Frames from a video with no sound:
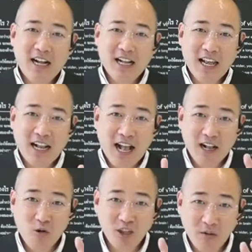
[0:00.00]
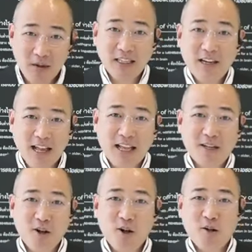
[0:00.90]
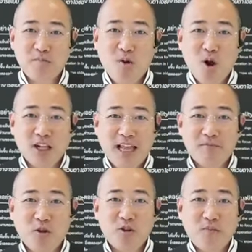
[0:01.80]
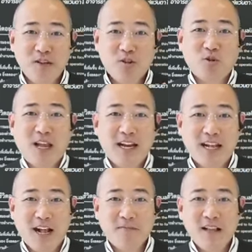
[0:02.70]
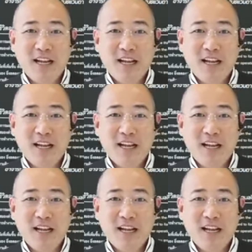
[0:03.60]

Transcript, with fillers: ราคาควรจะเป็นเท่าไหร่ ก็บอกกันตามตรงอย่าเพิ่งตกใจนะครับ